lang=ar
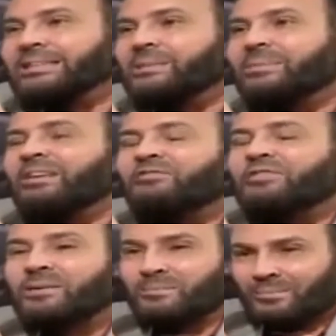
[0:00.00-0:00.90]

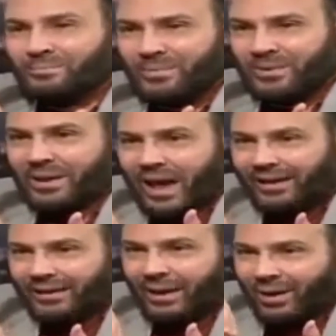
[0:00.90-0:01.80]
لازم نفهم
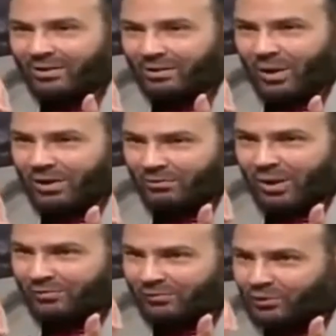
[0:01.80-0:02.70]
ان
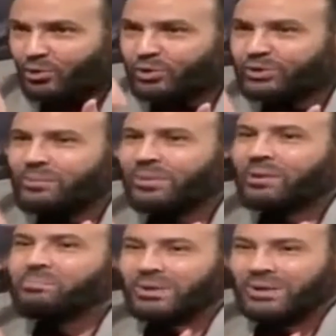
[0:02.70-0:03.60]
وقفته
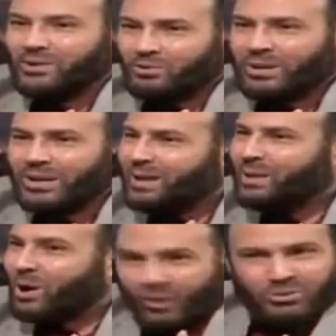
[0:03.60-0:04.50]
قدام ربنا يوم
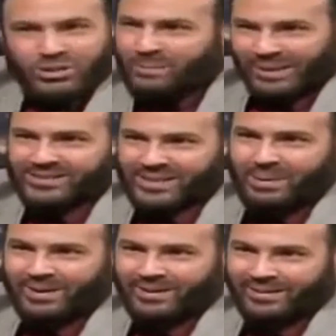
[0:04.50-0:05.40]
القيامه هو مش عامل
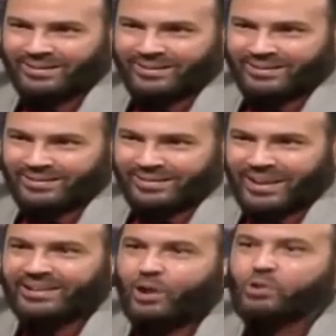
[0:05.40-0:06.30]
حسابها
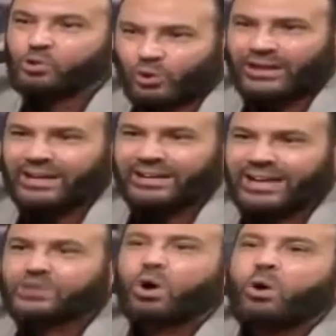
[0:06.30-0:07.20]
لانه
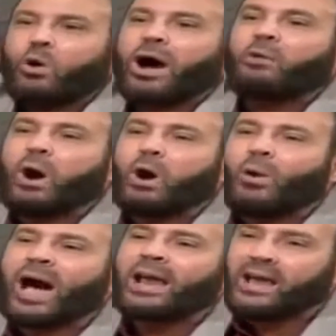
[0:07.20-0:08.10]
يضل الناس وهو
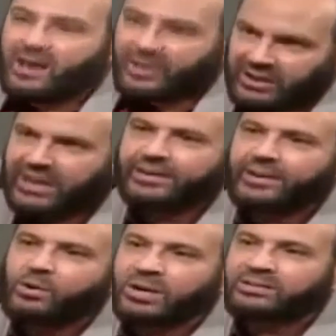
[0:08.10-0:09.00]
وهو على
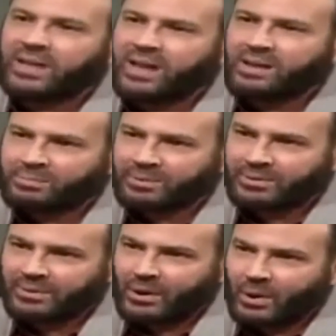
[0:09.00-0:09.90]
يقين انه كذاب
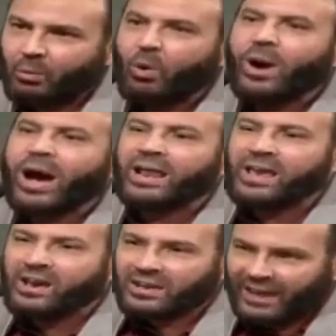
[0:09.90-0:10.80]
وهو
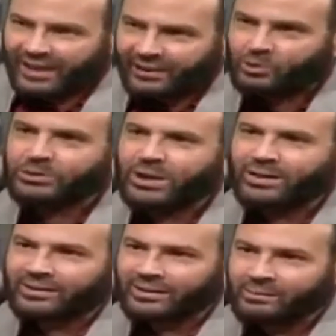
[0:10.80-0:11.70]
على يقين
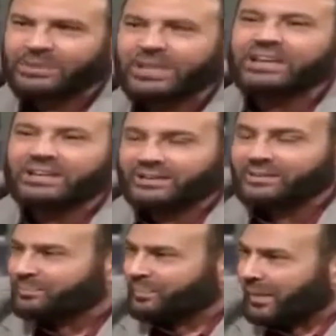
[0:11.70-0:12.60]
انه ضال
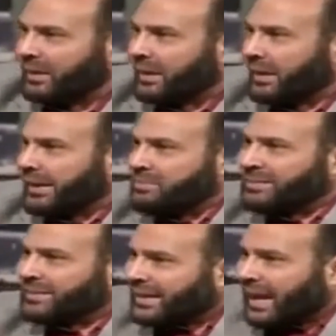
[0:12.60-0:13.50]
بدليل
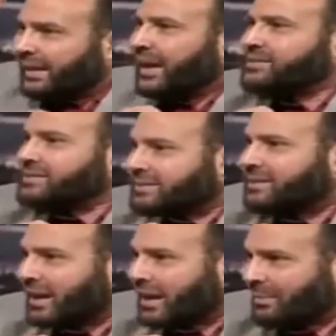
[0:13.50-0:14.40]
لما ترجع
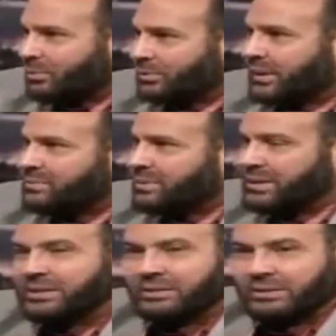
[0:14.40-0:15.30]
لعصر الصحابه
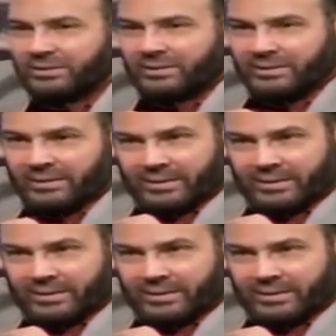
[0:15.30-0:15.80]
والتابعين